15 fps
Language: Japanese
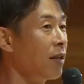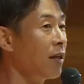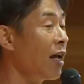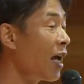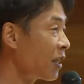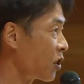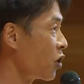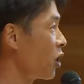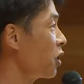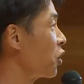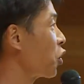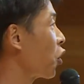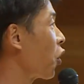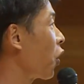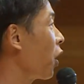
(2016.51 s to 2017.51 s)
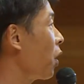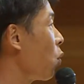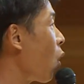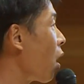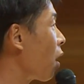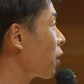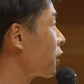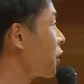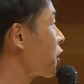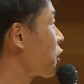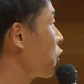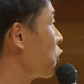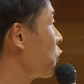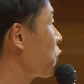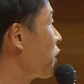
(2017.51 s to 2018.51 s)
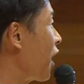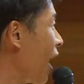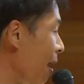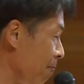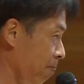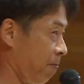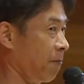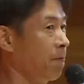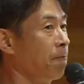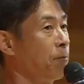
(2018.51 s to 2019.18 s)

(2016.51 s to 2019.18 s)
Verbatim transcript: Let's enjoy World School Camp